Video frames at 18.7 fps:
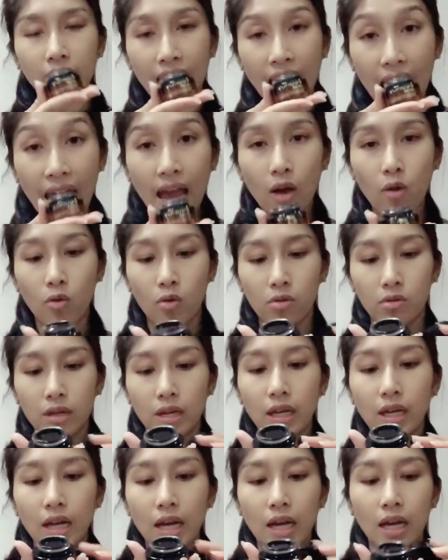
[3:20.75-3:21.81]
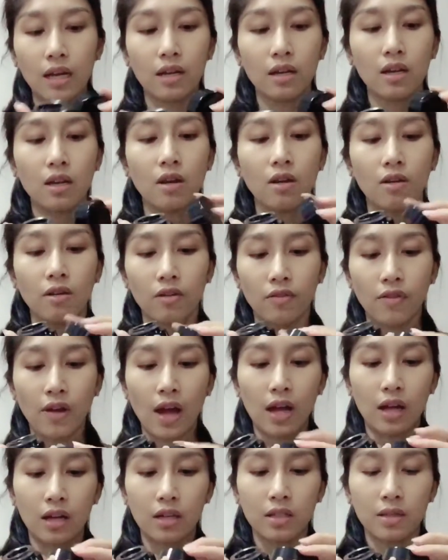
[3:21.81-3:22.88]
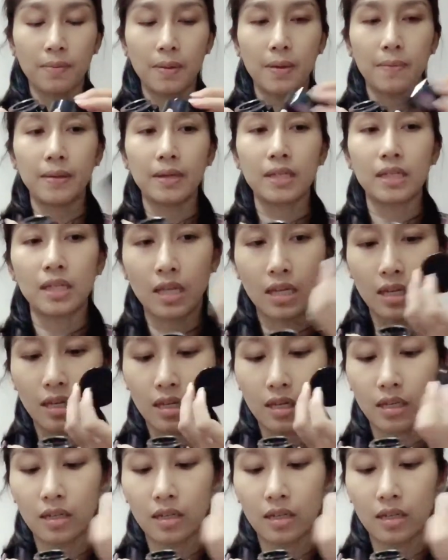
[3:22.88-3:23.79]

แก้วนะคะฝาก็จะเป็นพลาสติก